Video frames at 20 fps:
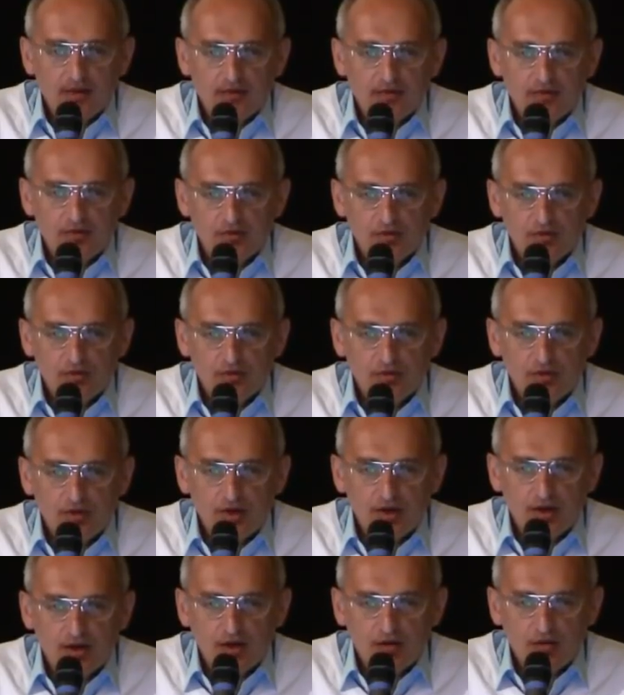чувствуете,
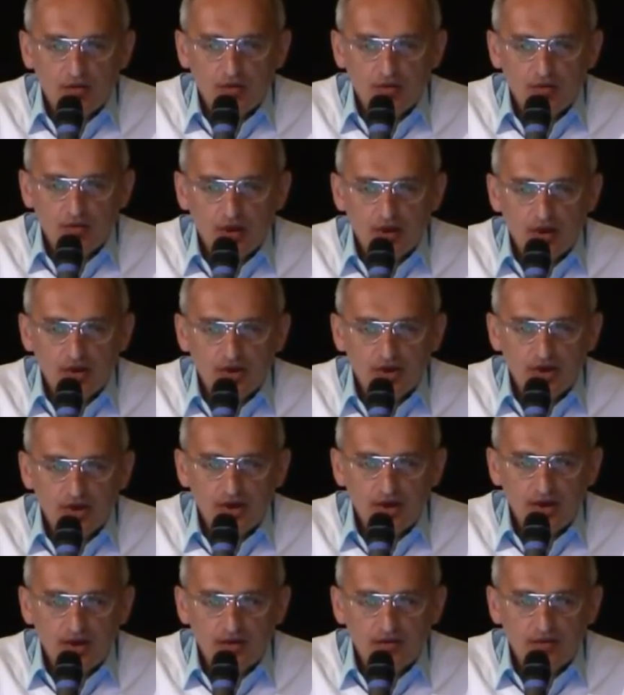никакой удачи
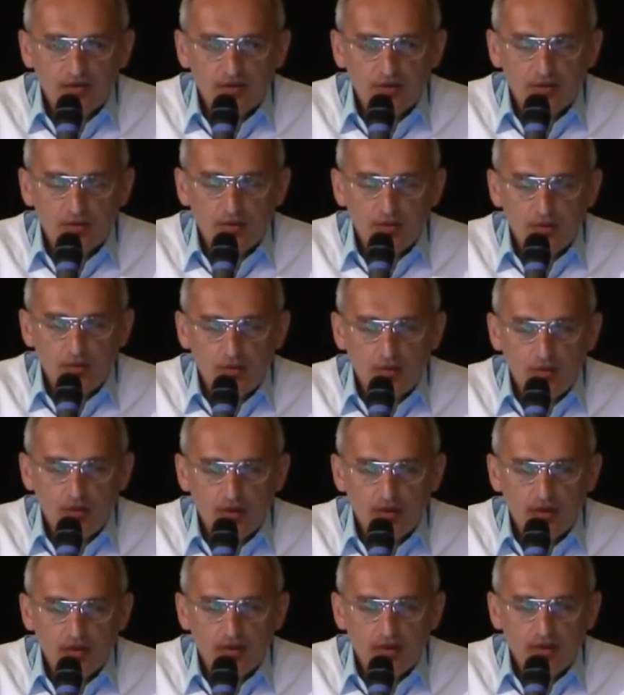нет, все
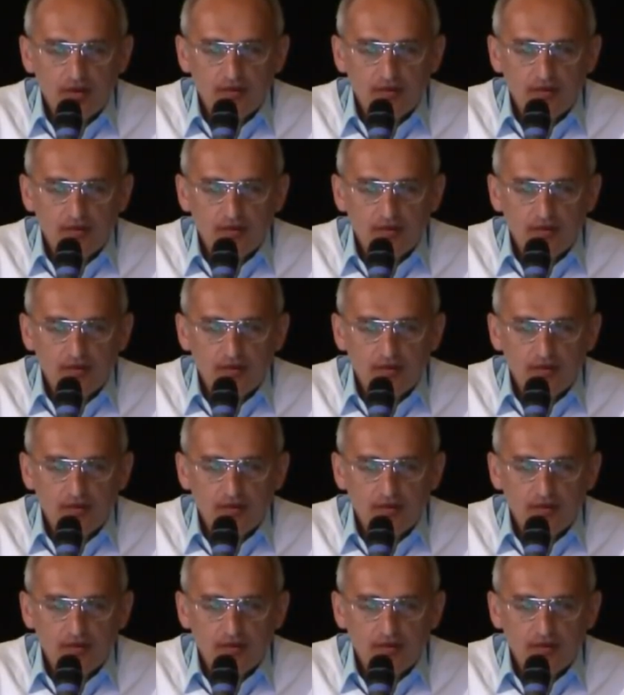плохо,